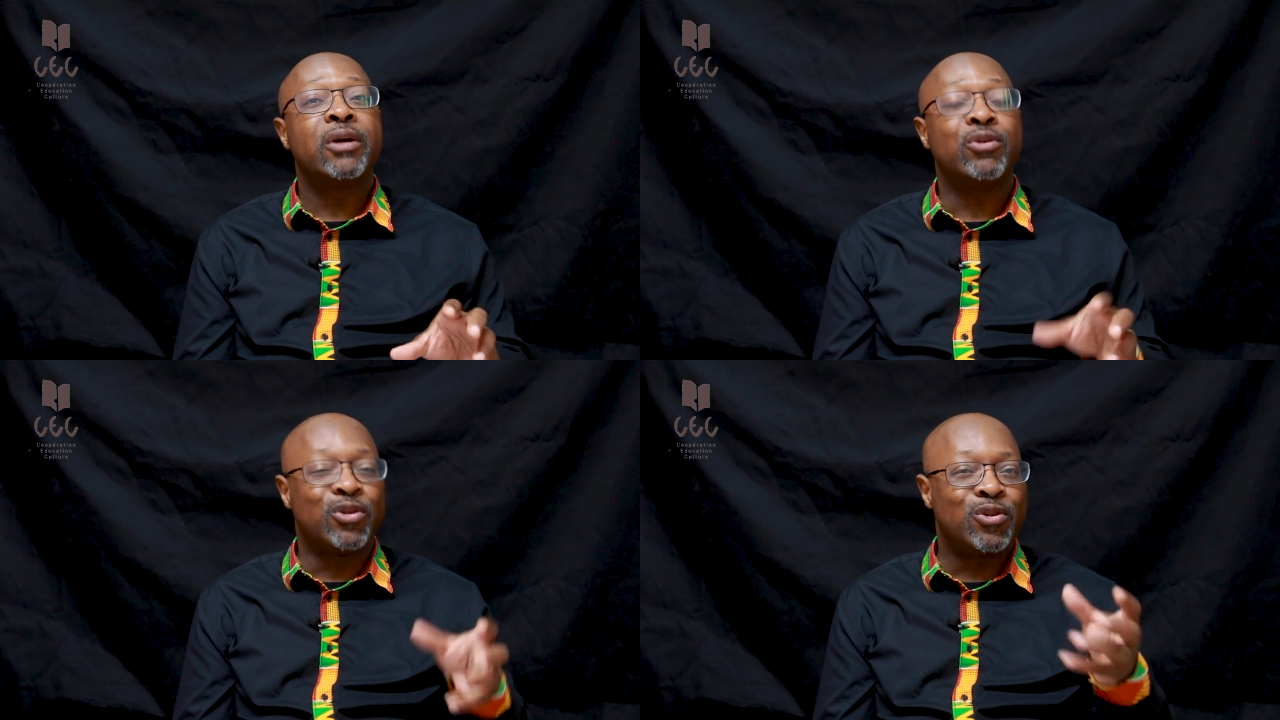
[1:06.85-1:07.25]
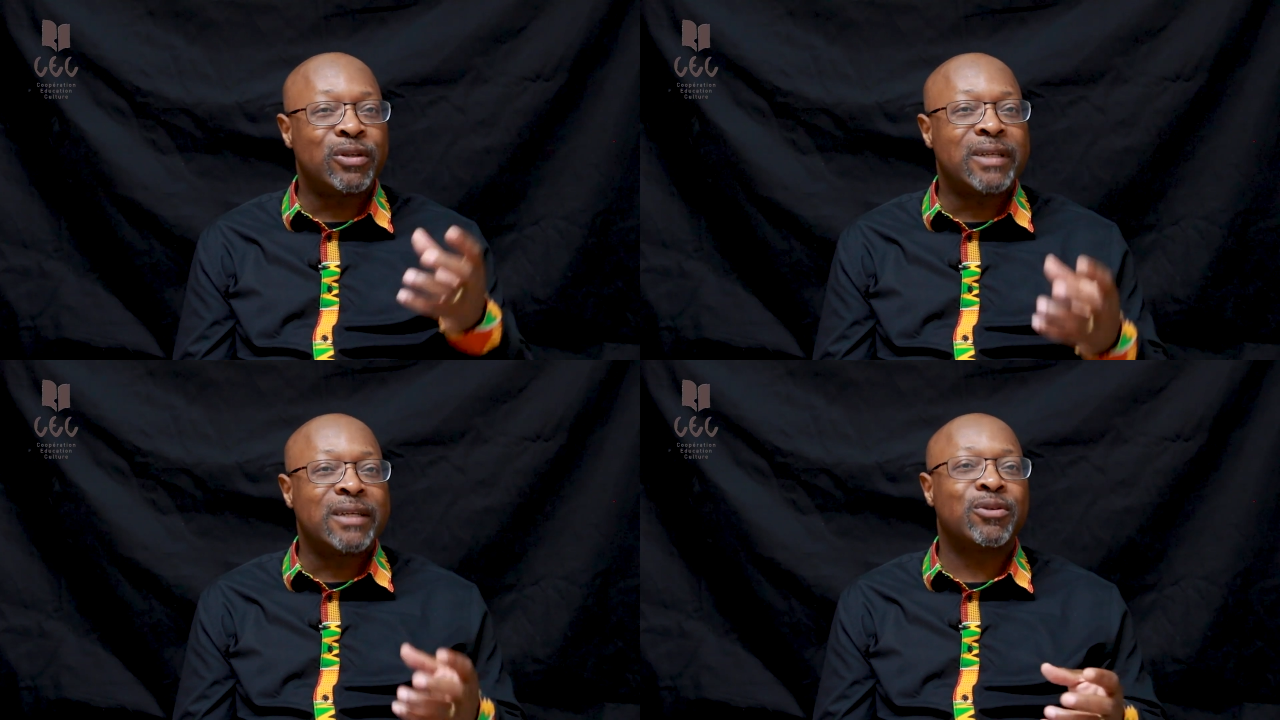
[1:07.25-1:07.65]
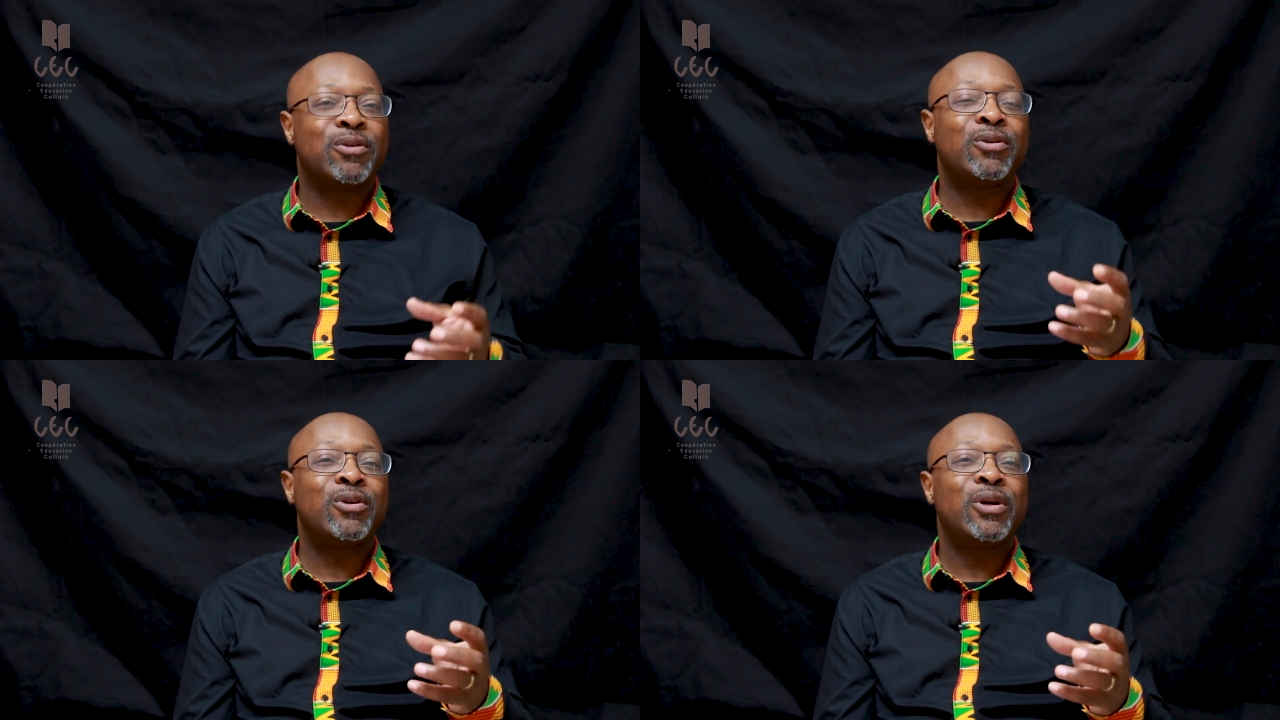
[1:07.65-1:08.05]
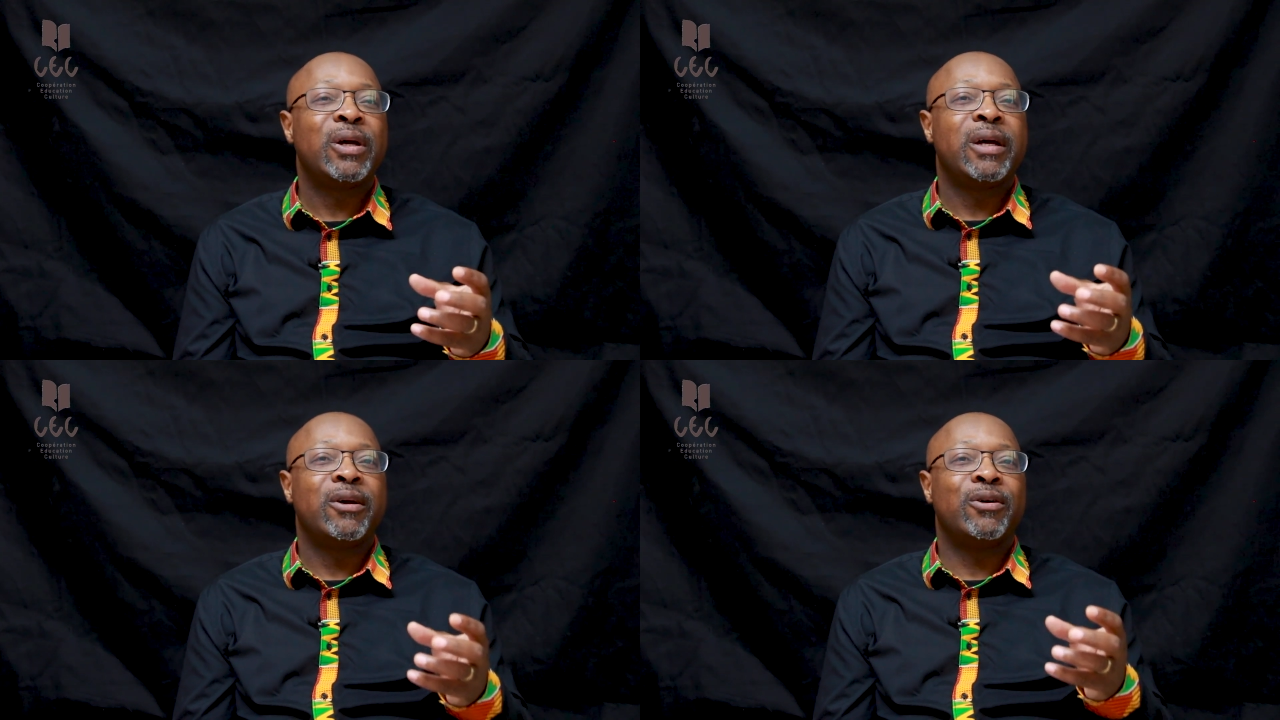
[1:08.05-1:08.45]
de sorte à ce que
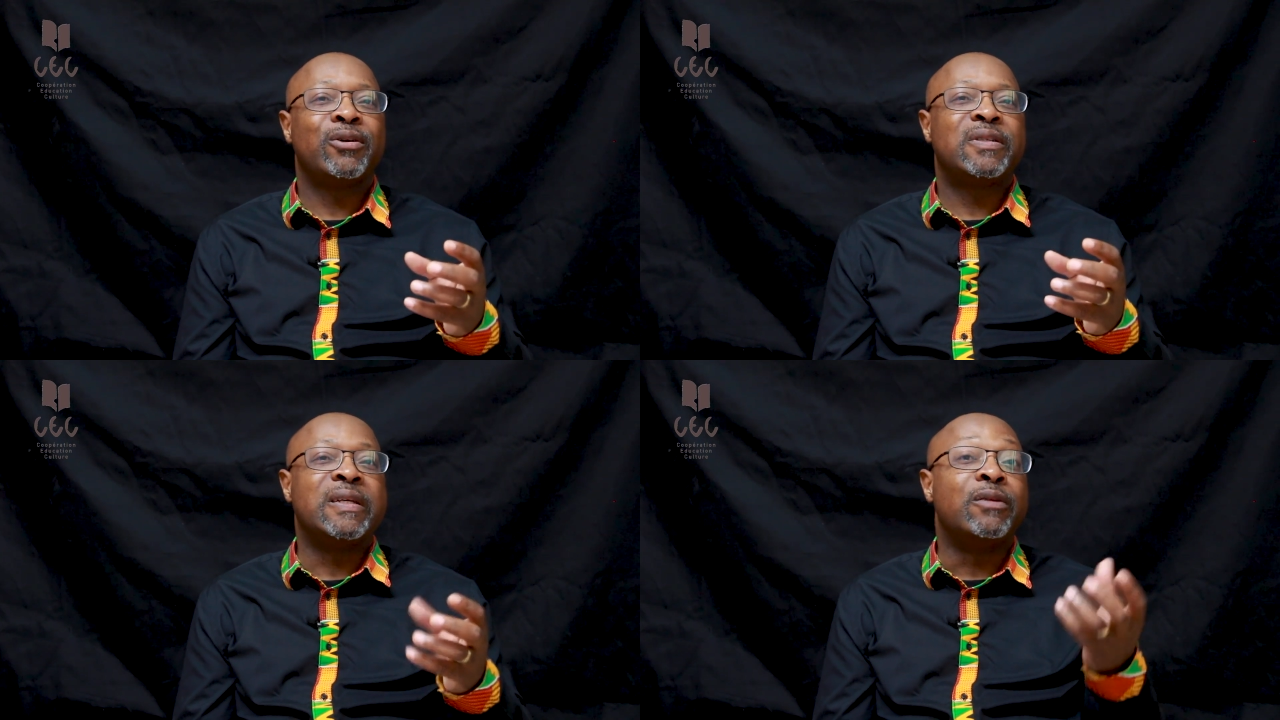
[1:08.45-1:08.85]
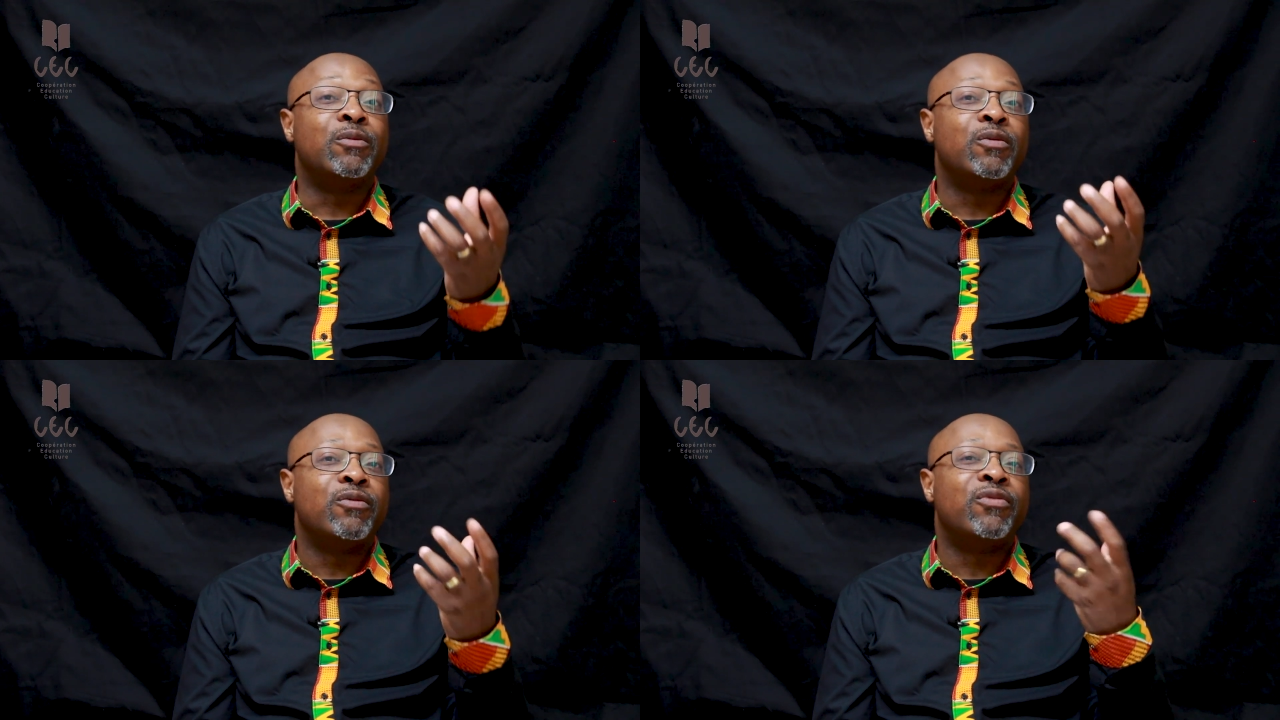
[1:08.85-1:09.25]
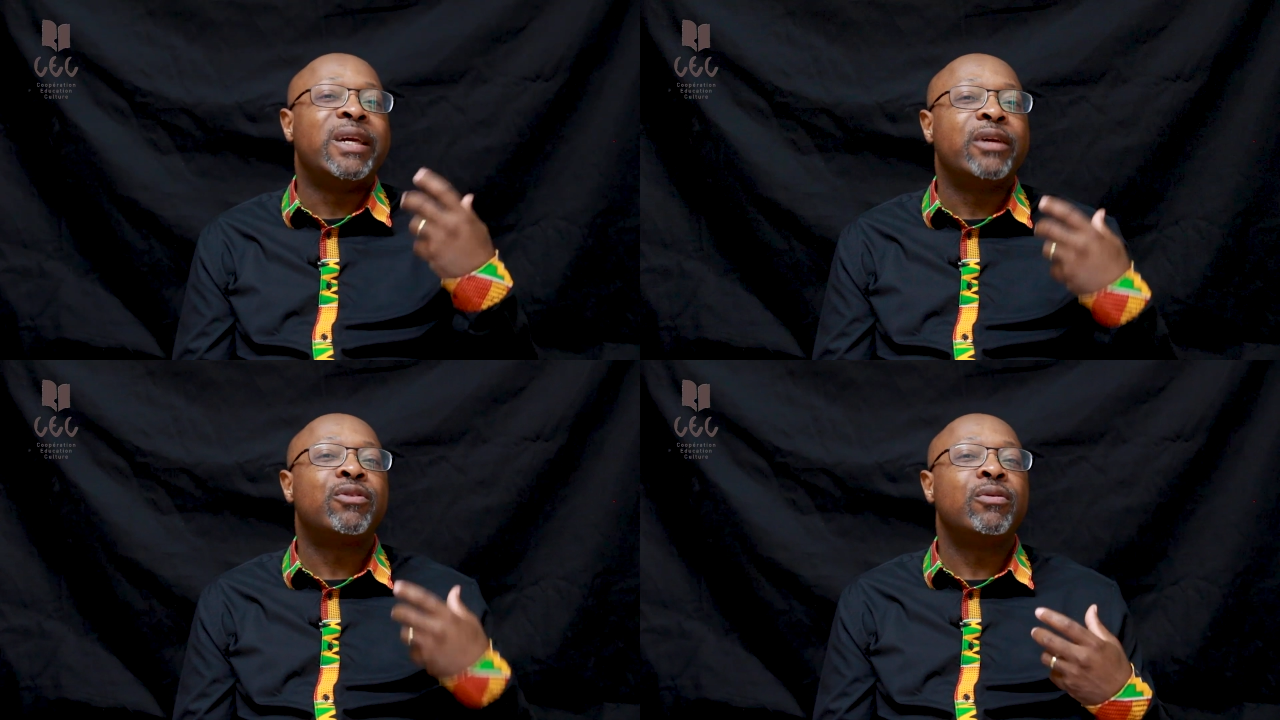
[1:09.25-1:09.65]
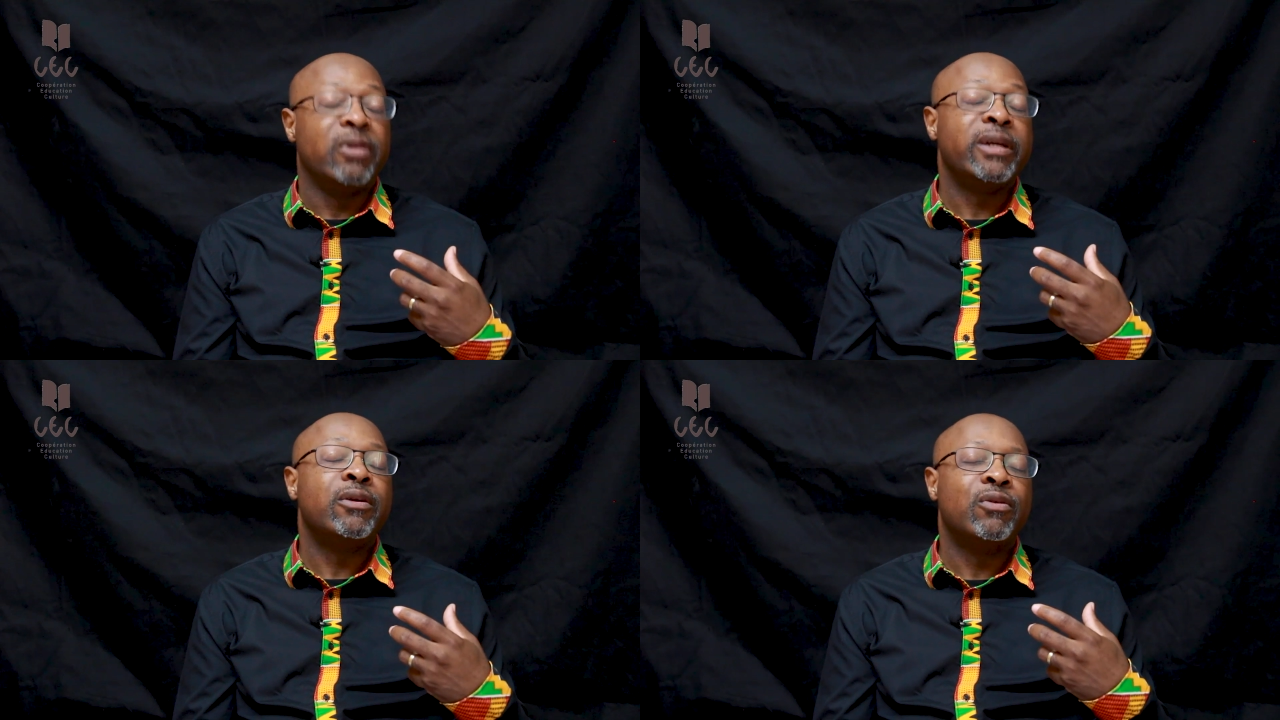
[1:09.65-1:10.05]
euh, s'ils
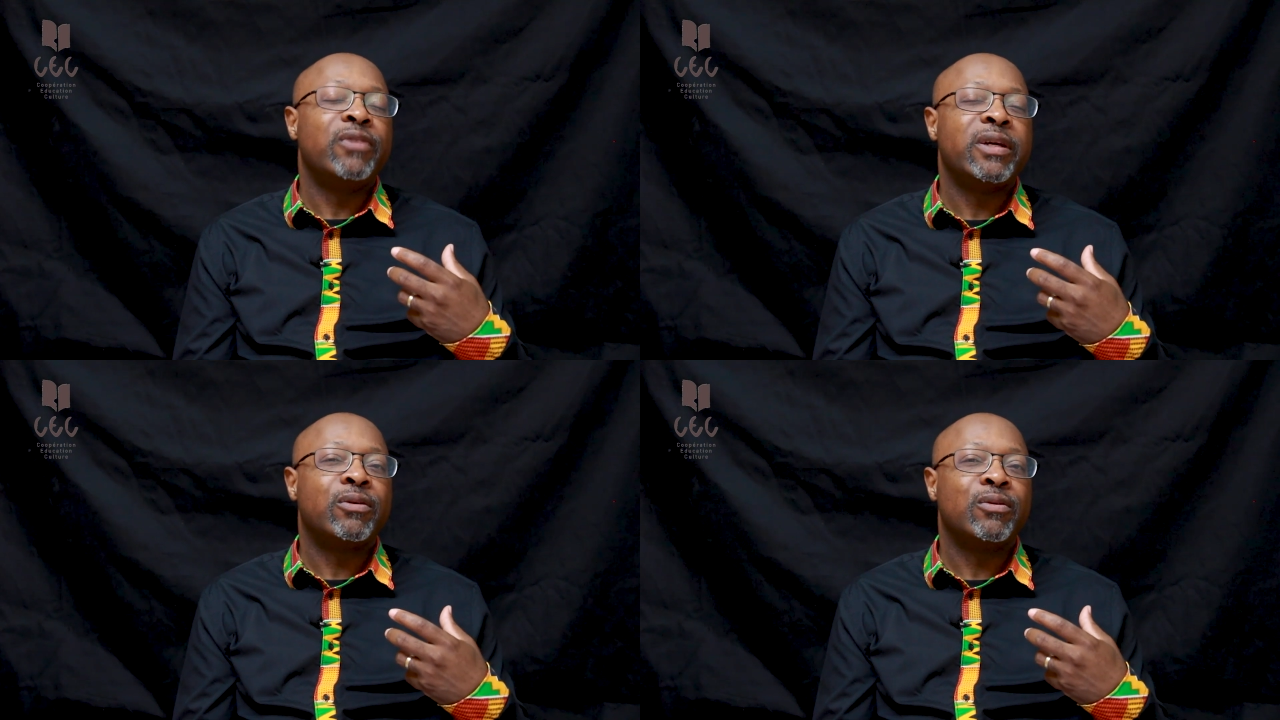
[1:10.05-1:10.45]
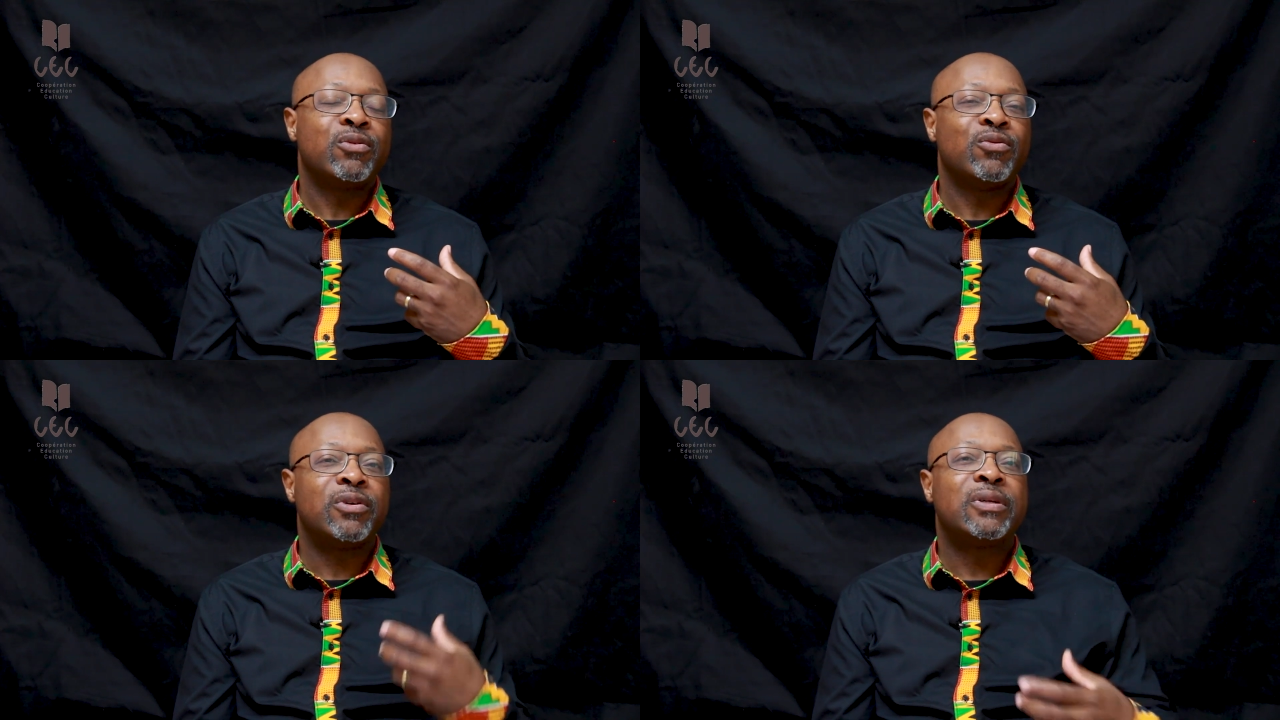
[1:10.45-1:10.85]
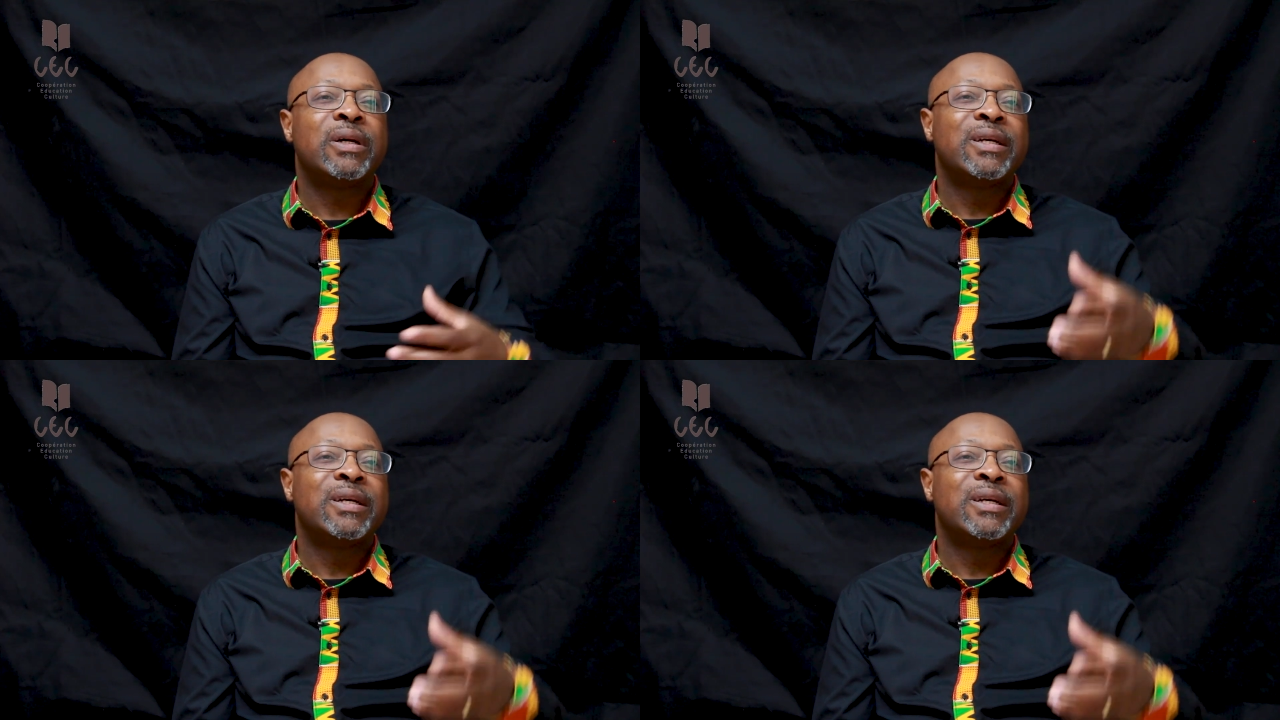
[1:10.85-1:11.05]
véhiculent, et ils le véhiculent souvent,